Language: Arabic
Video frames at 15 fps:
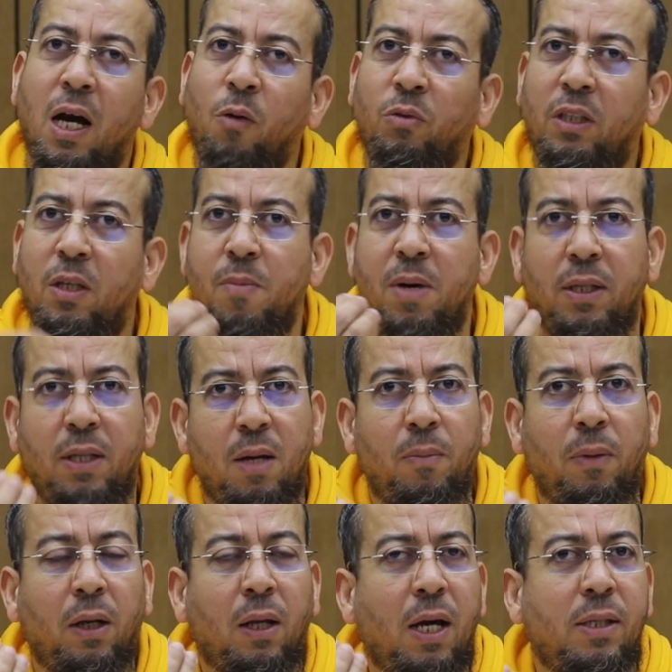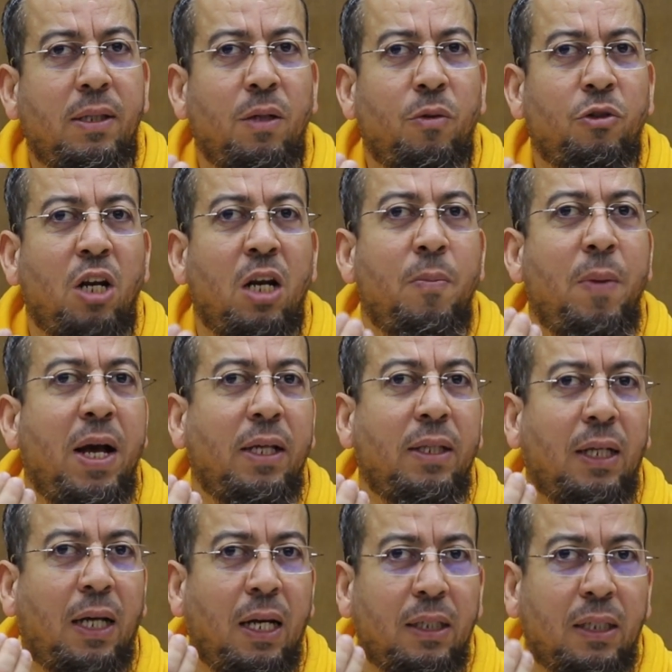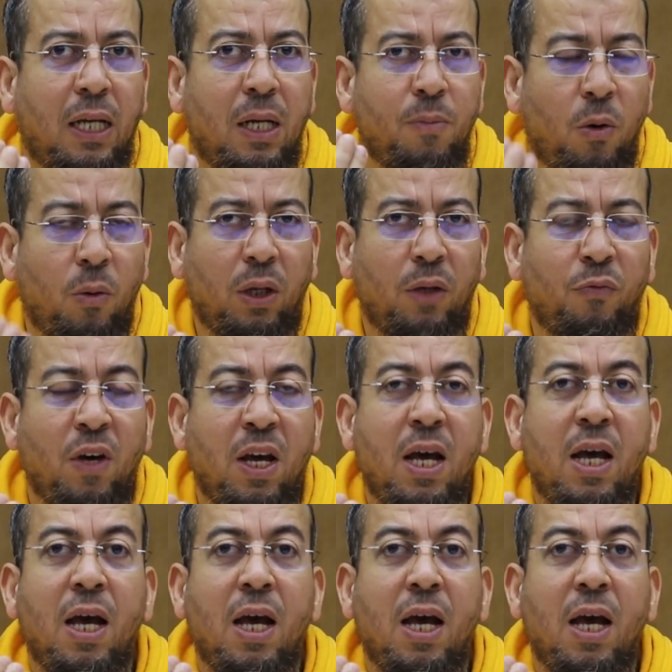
او ما دام الله عز وجل بعدك على ذاك الموقف